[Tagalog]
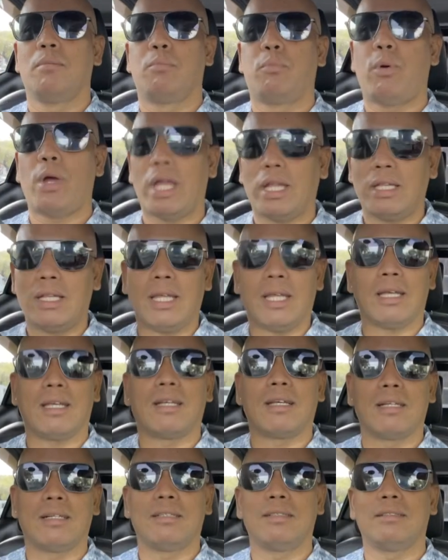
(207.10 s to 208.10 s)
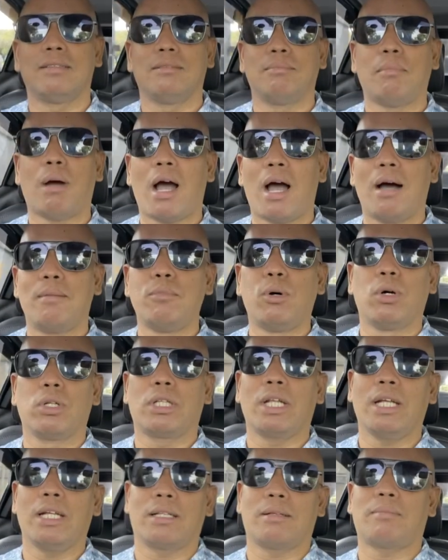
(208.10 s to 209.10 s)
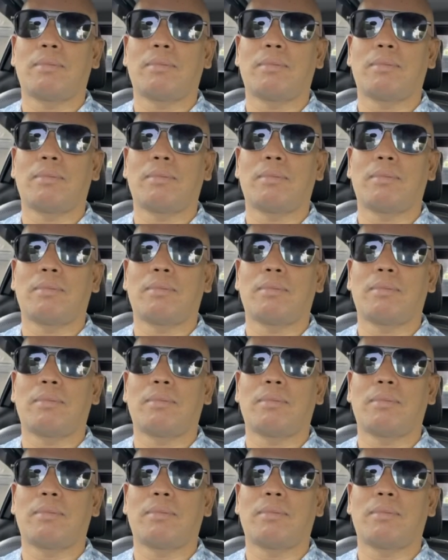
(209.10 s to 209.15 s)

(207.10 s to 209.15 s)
pwedeng mga mote,